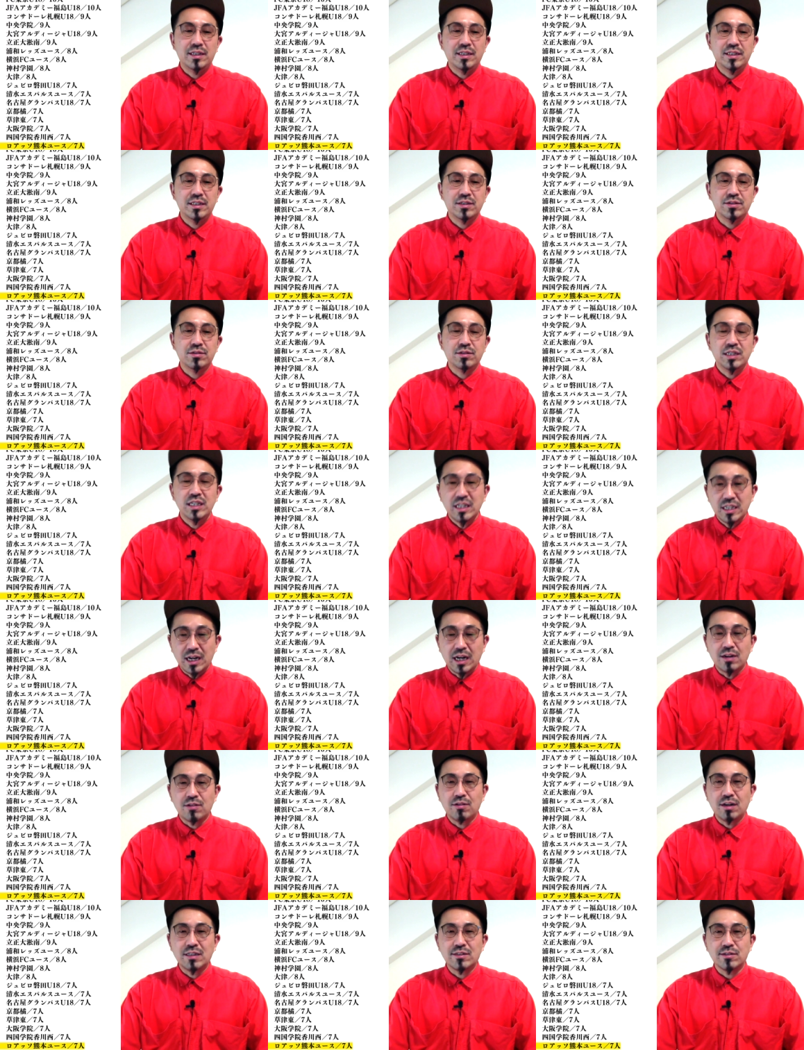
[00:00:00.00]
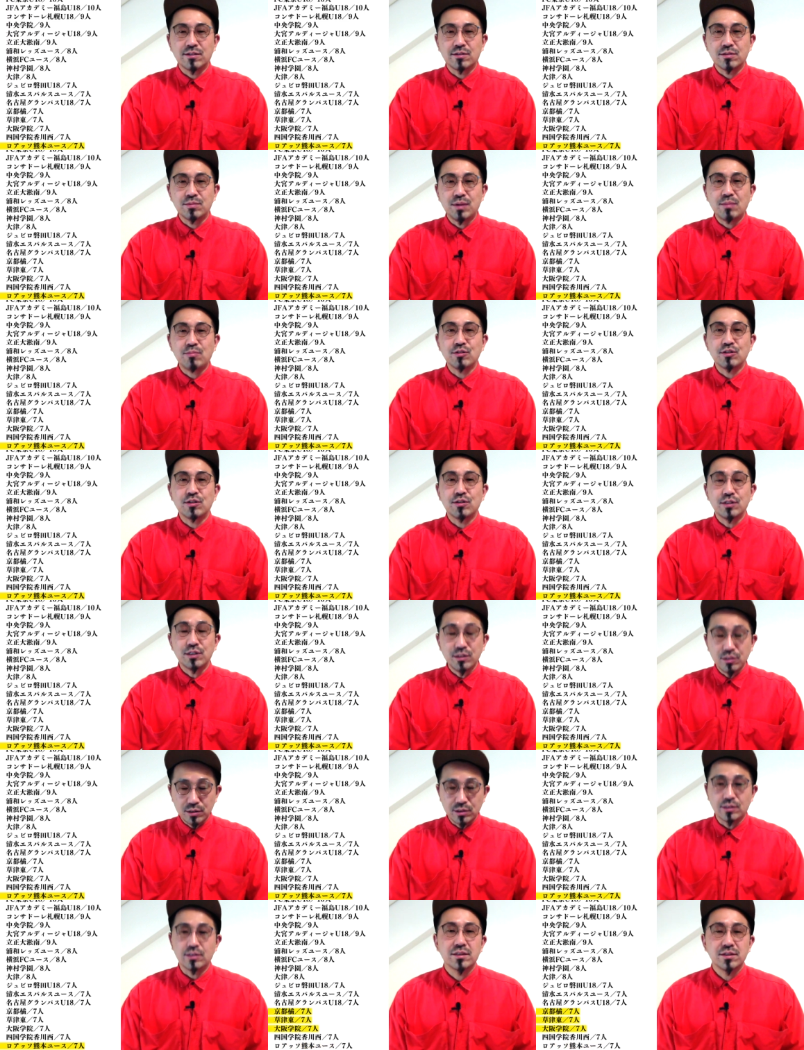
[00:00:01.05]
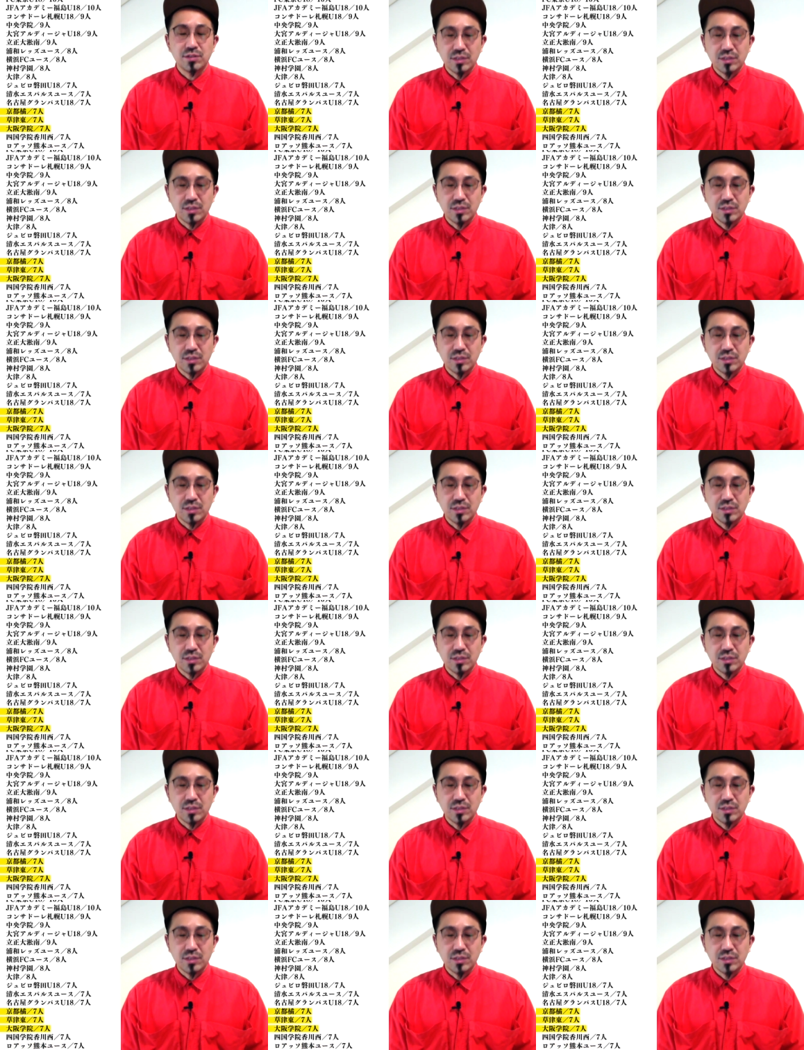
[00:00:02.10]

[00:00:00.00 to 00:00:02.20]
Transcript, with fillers: 22位がロアッソ熊本ユース。